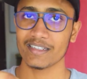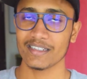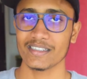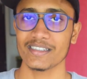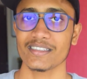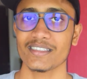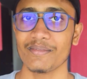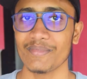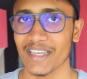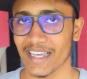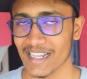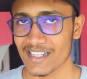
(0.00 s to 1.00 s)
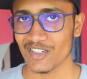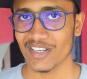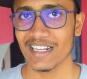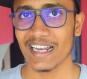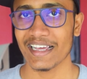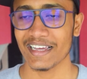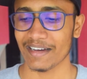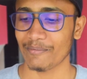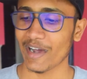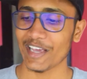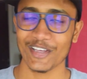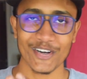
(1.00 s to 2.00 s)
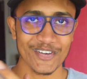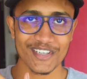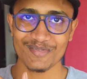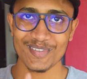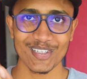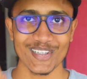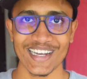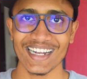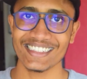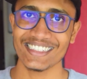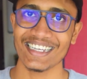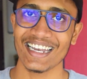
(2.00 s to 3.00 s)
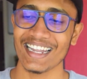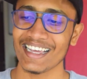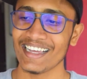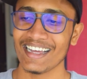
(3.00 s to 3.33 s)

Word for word: दिस इज समथिंग एल्स ओनली लाइक माइक्रोवेव भी तो देना चाहिए